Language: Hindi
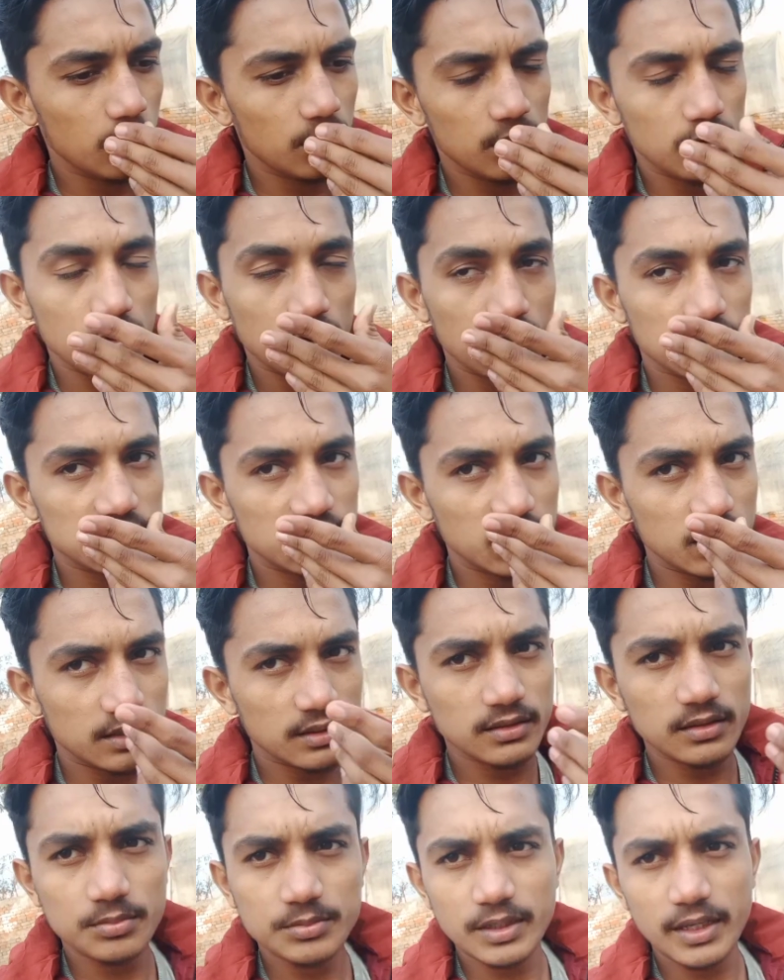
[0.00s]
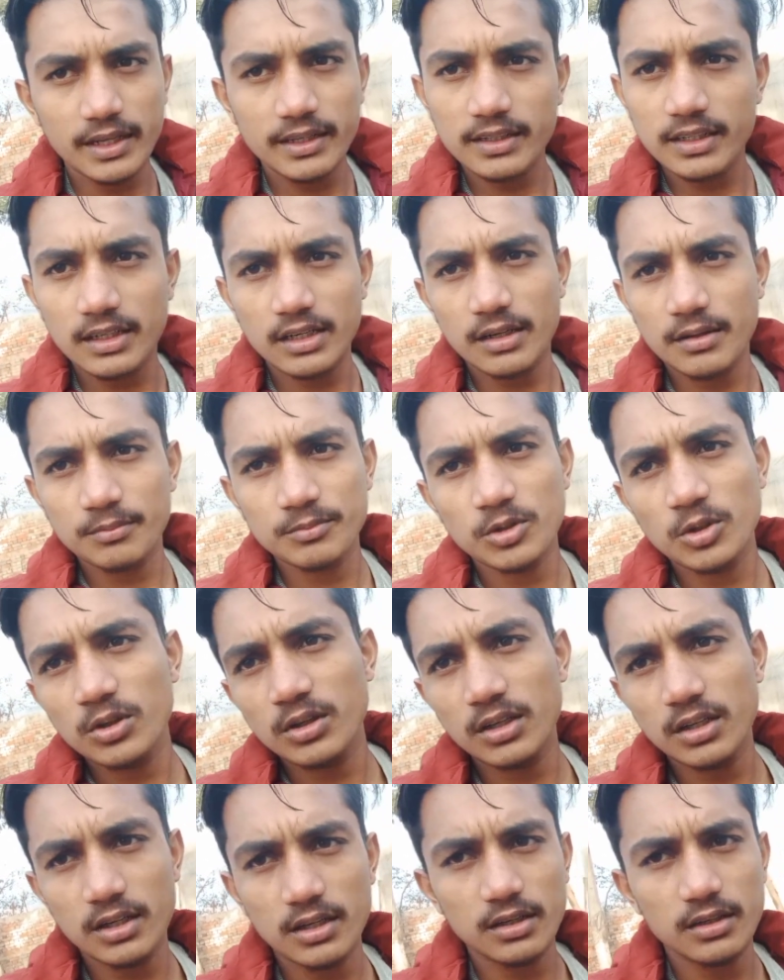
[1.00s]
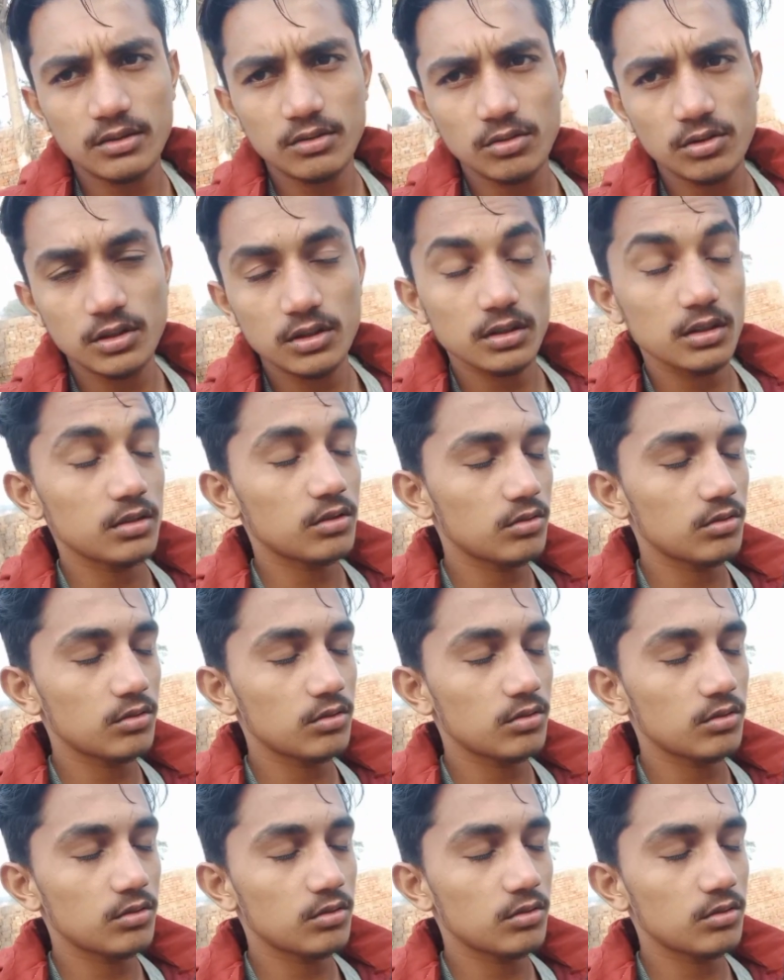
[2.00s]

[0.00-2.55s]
और जनरेटर जब चलाएंगे अलहमदिल्ला और